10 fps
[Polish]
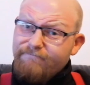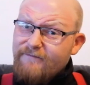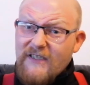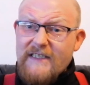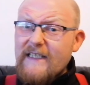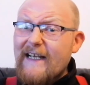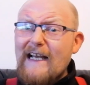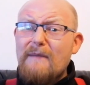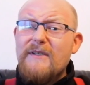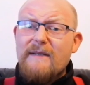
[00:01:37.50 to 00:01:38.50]
Wszyscy
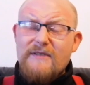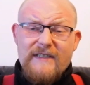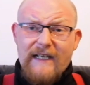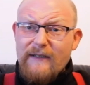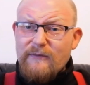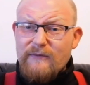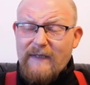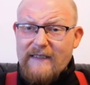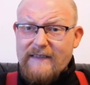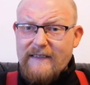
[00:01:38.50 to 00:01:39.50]
gejami tam zostają u
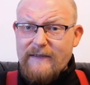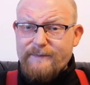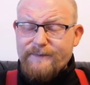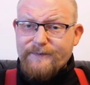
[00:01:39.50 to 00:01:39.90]
Mareckiego.